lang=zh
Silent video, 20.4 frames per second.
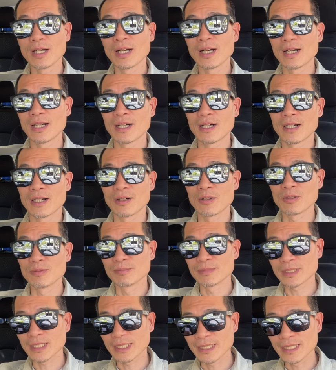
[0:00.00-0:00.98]
啊，我
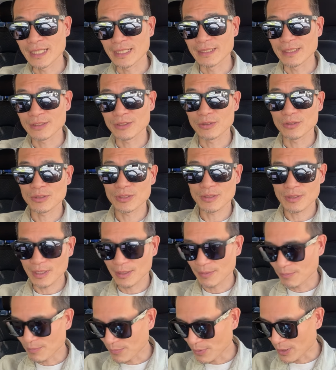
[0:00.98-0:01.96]
们在演的时候，突
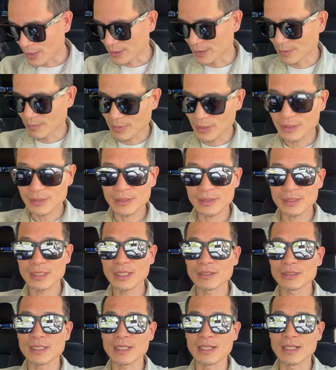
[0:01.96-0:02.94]
然不小心把
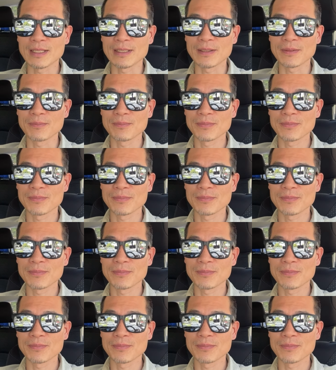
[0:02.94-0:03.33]
掉下来了。